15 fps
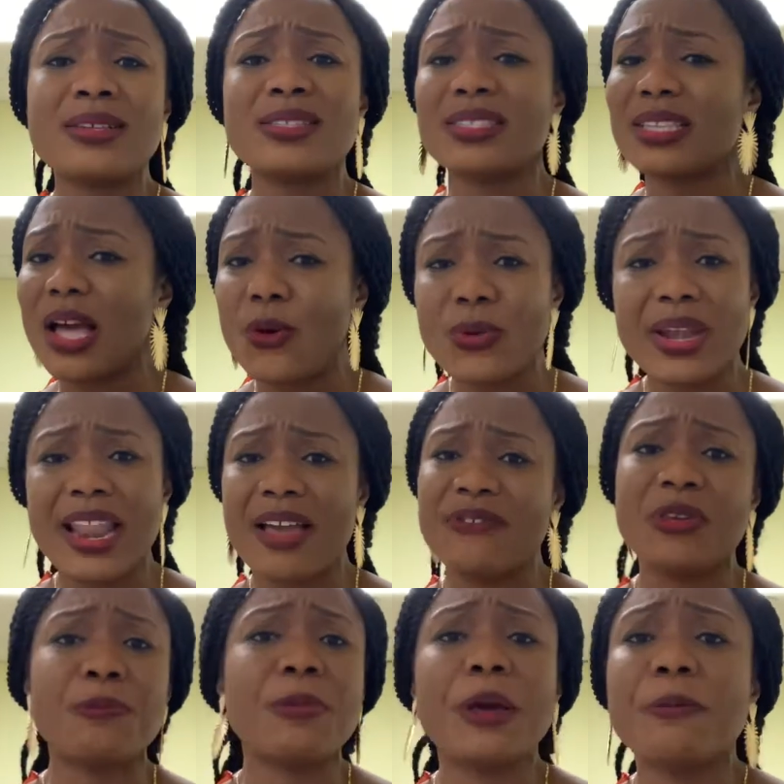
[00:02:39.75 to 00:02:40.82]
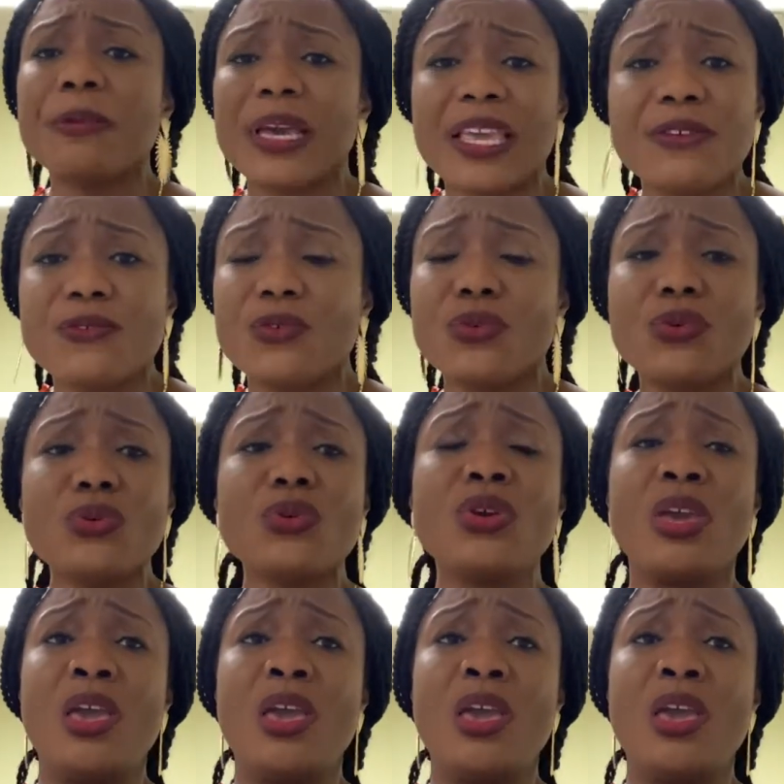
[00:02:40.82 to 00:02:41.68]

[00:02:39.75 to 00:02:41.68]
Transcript: ça on ne l'avait pas prévu,